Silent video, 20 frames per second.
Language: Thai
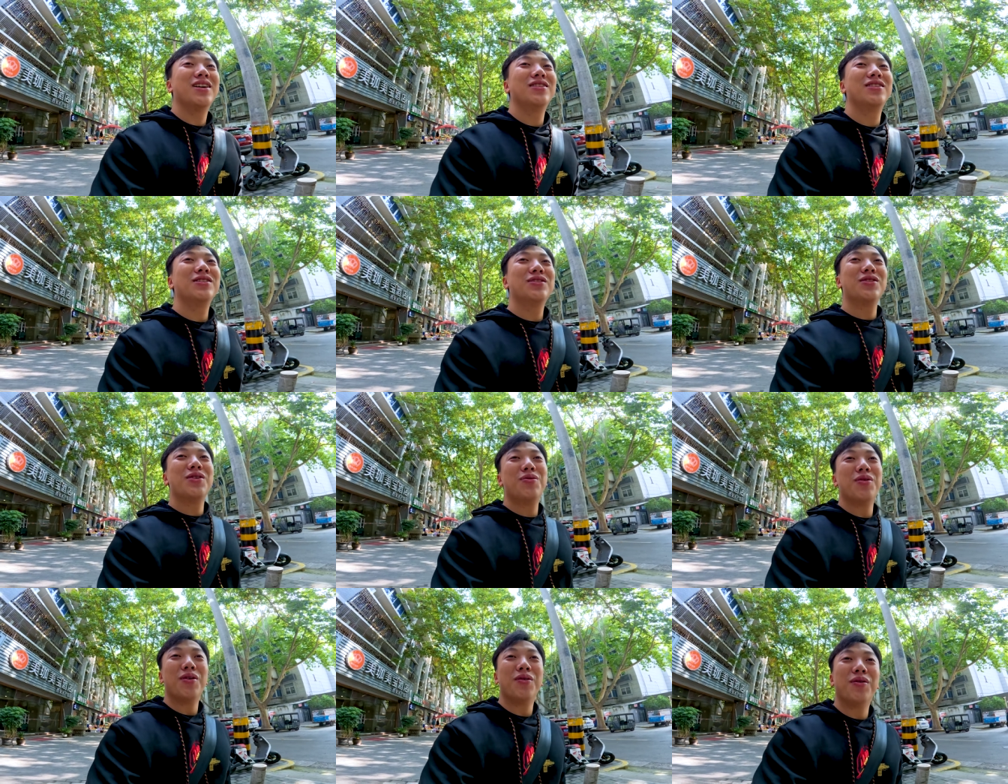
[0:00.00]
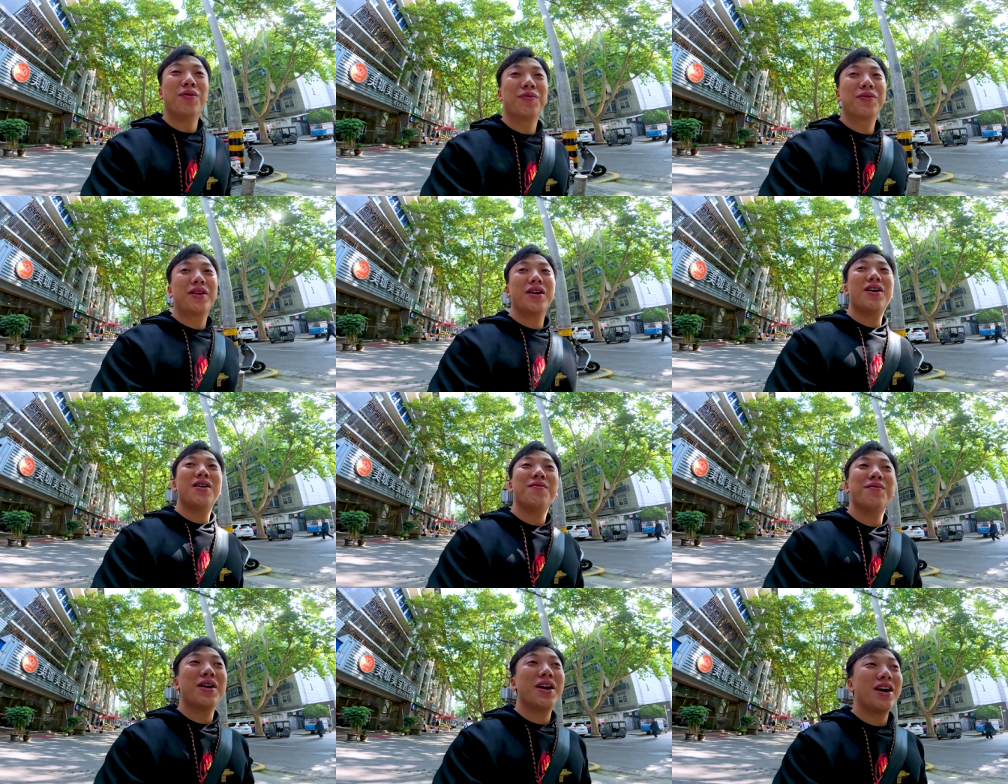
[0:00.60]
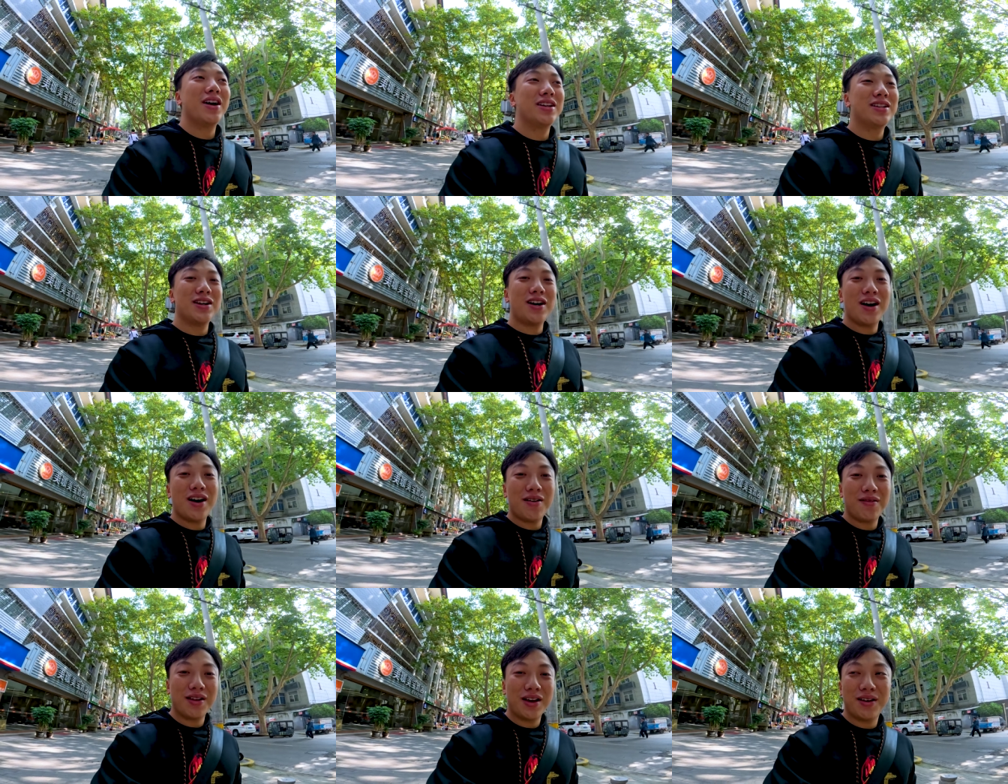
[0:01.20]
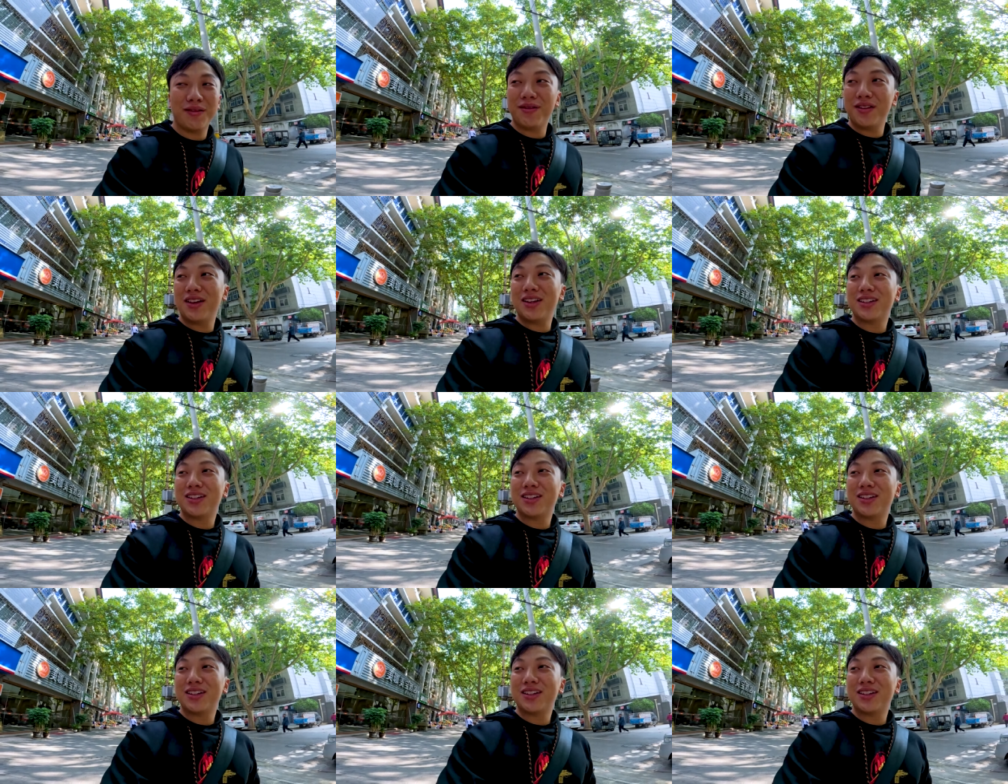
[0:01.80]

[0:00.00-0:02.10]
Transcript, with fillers: ส่วนตัวผมผมก็ไม่ค่อยชอบนะครับ